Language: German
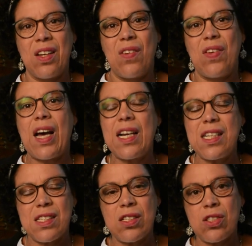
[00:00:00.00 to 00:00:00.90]
Wir
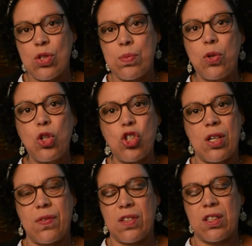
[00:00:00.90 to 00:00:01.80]
alle sind zu
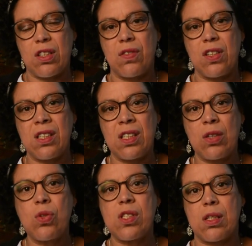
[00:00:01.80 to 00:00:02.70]
Botschaftern geworden
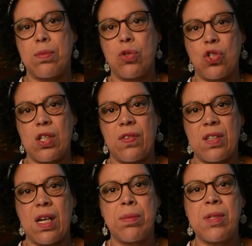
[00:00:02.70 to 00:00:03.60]
der
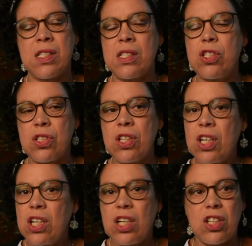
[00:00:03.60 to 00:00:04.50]
Osterbotschaft, haben es nicht
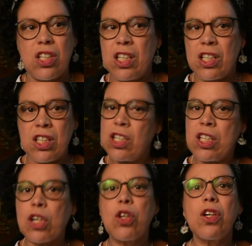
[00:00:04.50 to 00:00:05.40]
den in
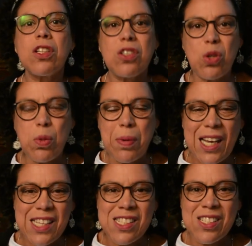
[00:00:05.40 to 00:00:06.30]
der Kirche
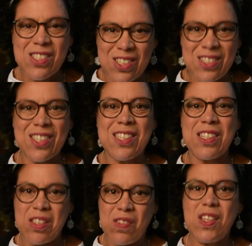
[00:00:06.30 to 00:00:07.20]
überlassen,
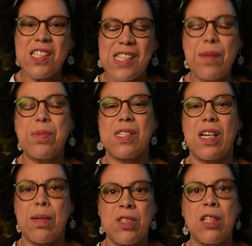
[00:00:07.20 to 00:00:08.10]
sondern wir selbst
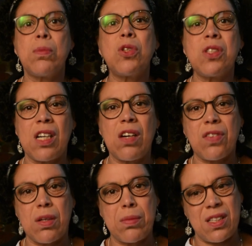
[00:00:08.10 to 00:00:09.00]
haben den Mund
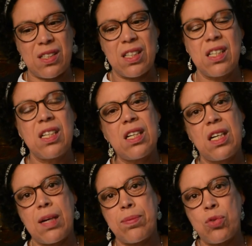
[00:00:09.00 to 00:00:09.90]
aufgemacht,
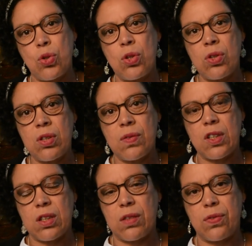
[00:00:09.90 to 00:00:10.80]
haben Töne und
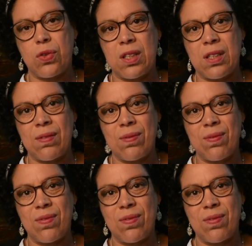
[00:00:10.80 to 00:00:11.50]
Worte gefunden.